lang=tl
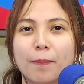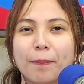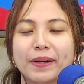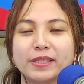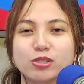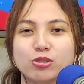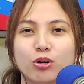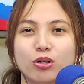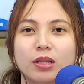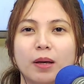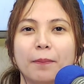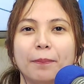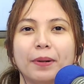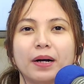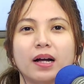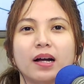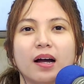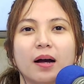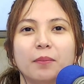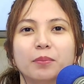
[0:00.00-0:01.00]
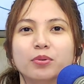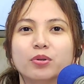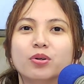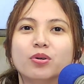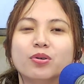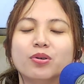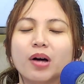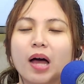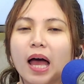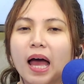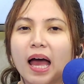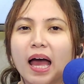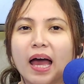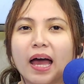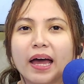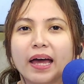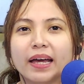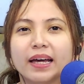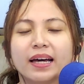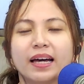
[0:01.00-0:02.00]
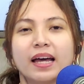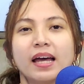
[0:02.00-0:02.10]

Pasko ng pagkabuhay.